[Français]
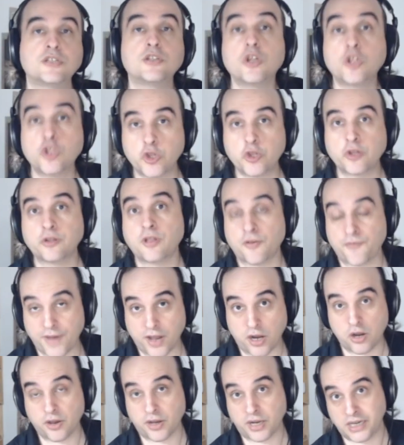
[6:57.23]
de, de
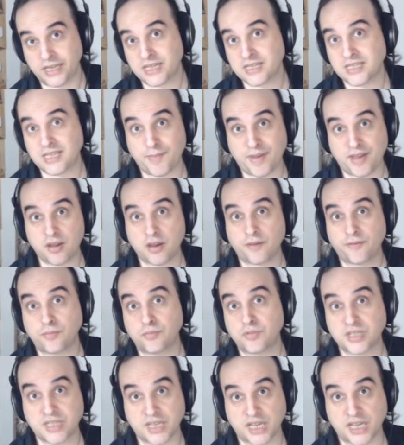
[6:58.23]
faire leur liste des meilleurs
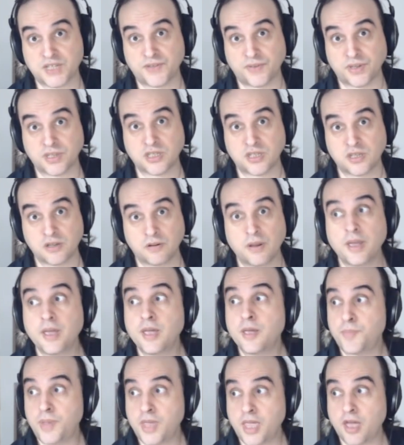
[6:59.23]
films de science-fiction.
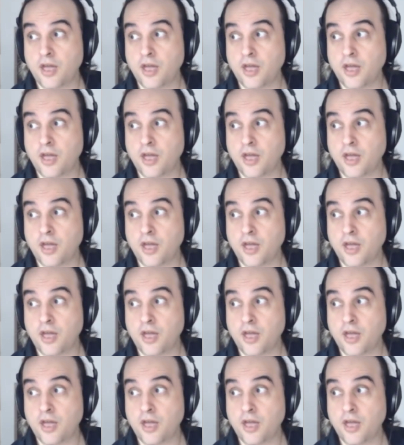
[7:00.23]
Puis